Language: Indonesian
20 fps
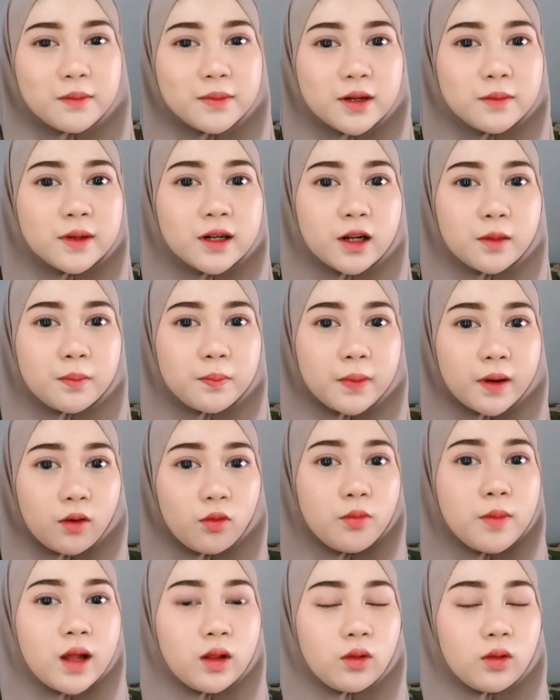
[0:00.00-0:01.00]
karena bener-bener
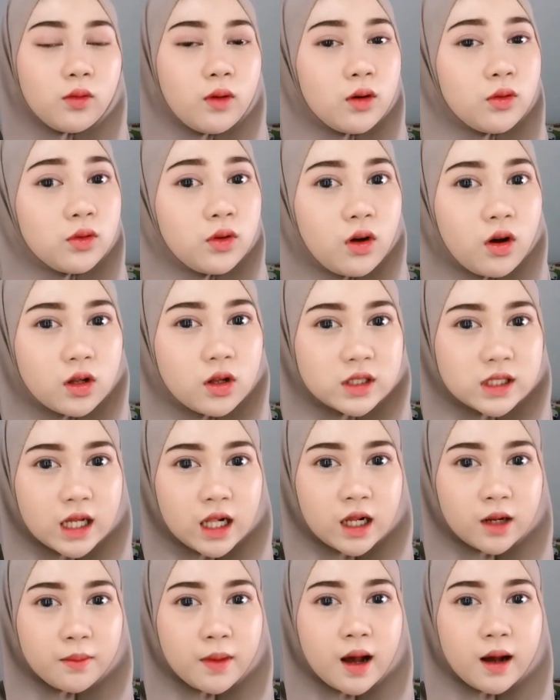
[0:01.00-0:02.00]
perlu bantuan untuk
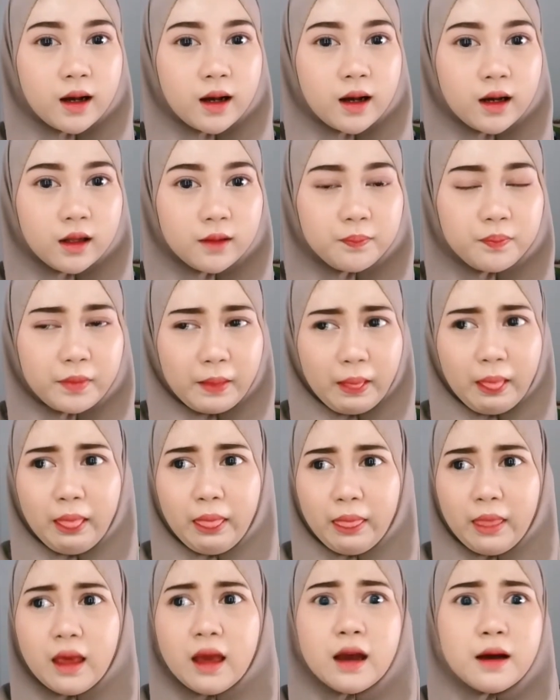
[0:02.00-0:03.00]
concealer banget
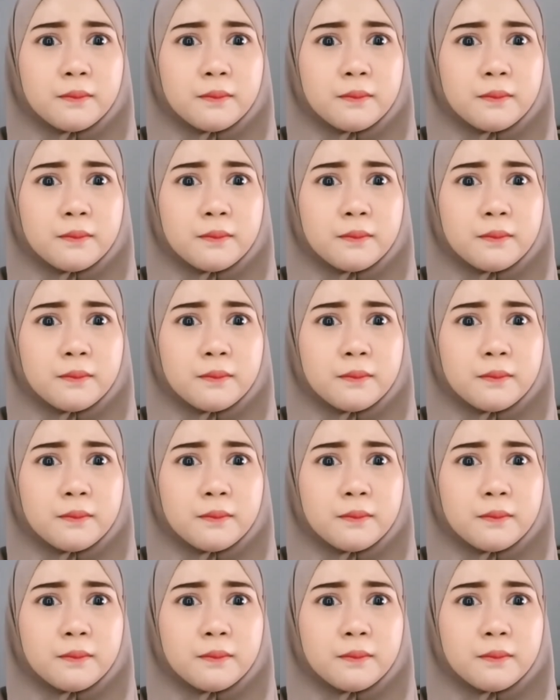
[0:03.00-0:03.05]
Bruh